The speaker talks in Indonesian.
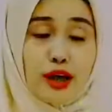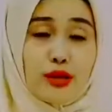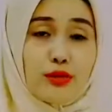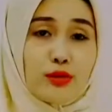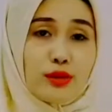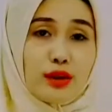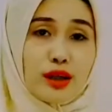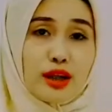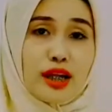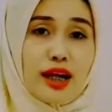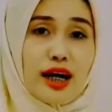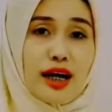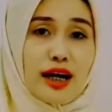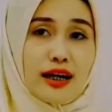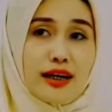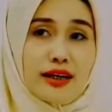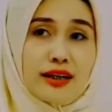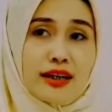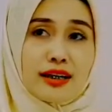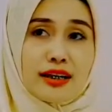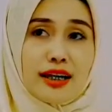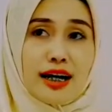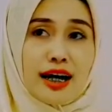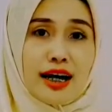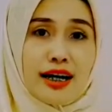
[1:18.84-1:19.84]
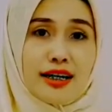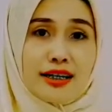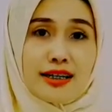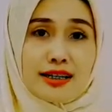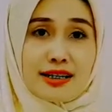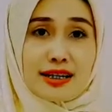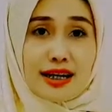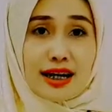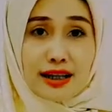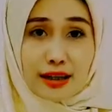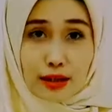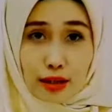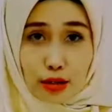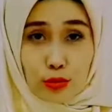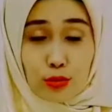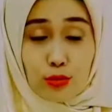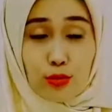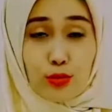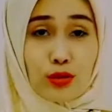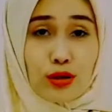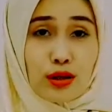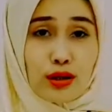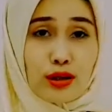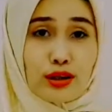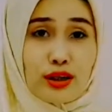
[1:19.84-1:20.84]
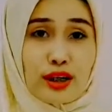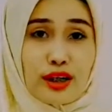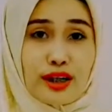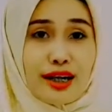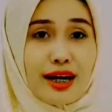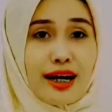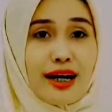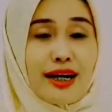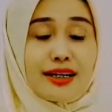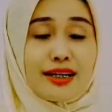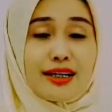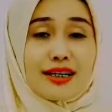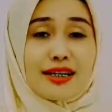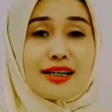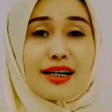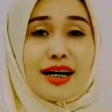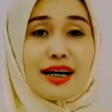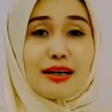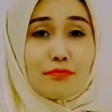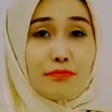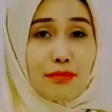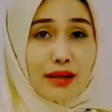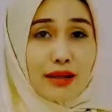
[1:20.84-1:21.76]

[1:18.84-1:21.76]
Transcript: itu tidak tidak hanya saat tidur, tidak hanya saat